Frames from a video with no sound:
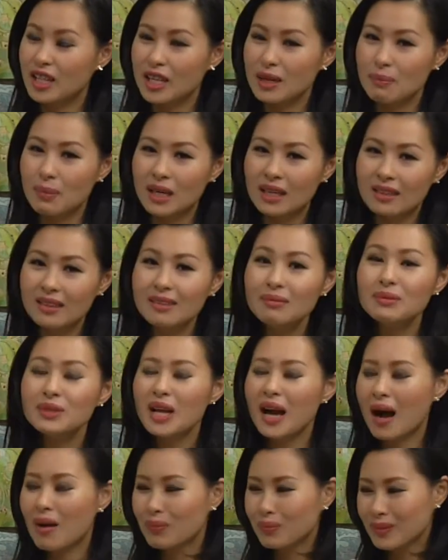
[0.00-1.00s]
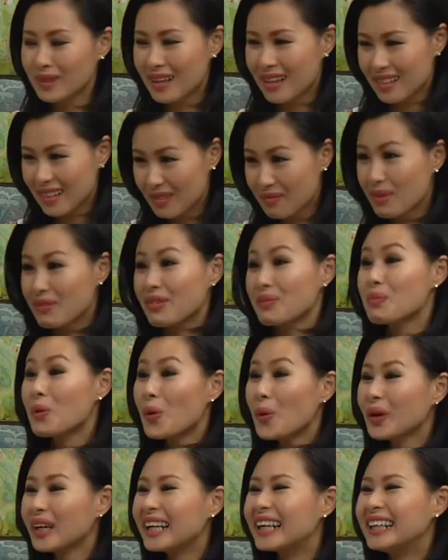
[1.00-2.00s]
thì mình cứ nếu không mình phải
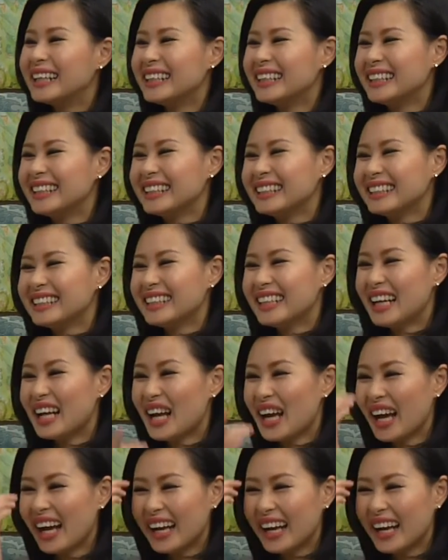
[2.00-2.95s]
muốn dạ mình phải muốn